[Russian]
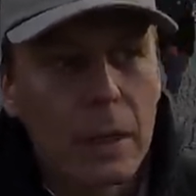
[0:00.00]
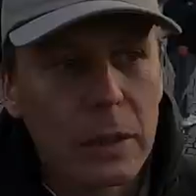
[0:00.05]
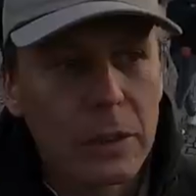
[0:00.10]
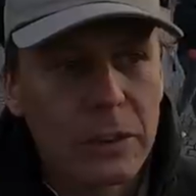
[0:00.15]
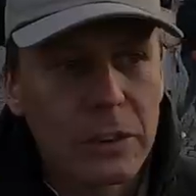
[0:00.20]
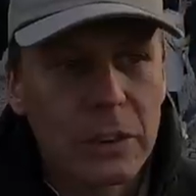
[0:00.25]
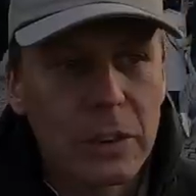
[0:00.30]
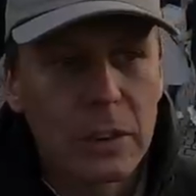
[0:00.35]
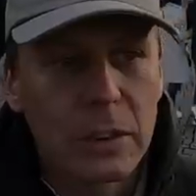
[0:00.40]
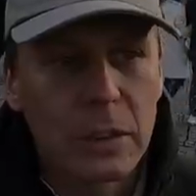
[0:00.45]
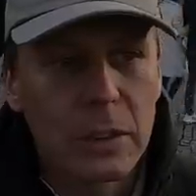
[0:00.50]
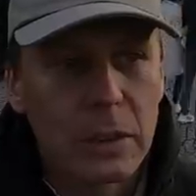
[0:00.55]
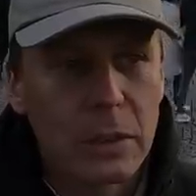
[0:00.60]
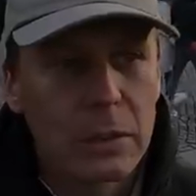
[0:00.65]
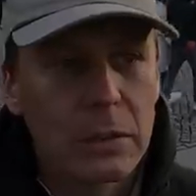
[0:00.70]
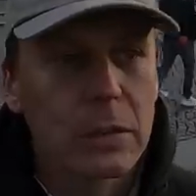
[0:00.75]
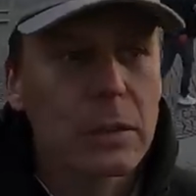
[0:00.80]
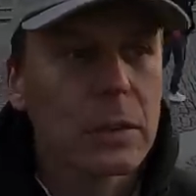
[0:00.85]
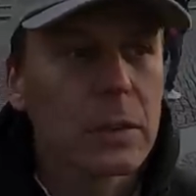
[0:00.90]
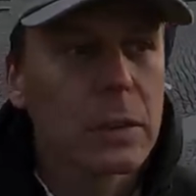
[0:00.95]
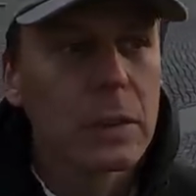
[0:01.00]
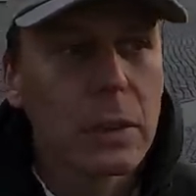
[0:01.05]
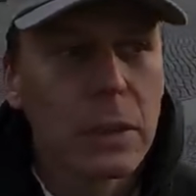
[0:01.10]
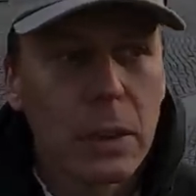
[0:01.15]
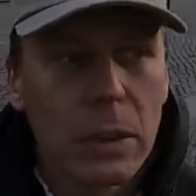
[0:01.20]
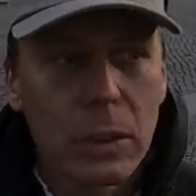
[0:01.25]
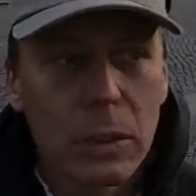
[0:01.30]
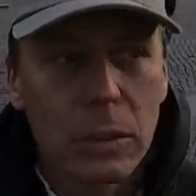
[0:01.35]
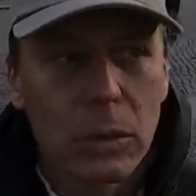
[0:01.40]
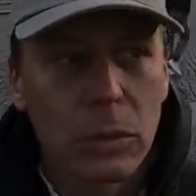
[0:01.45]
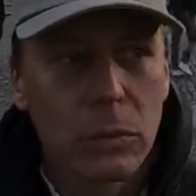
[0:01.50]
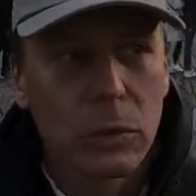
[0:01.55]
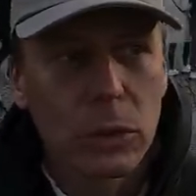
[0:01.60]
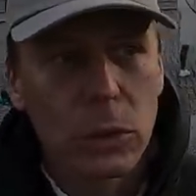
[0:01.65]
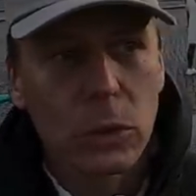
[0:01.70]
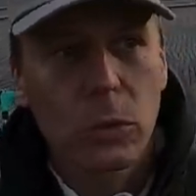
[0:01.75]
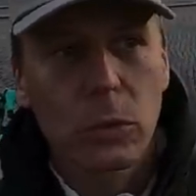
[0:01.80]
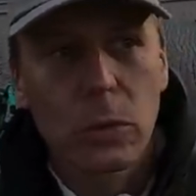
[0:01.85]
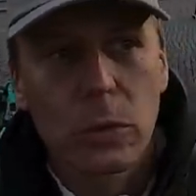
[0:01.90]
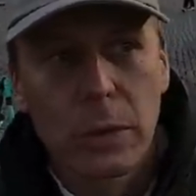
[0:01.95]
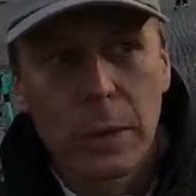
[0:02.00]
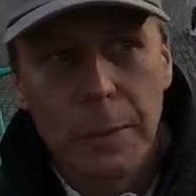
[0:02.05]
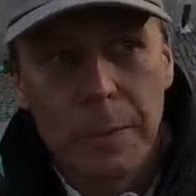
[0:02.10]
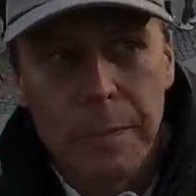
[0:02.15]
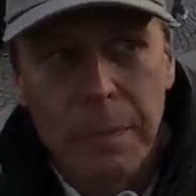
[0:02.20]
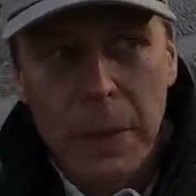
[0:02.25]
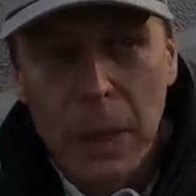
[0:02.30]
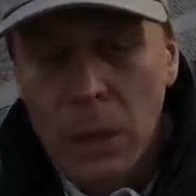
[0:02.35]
э, стен этого новой школы.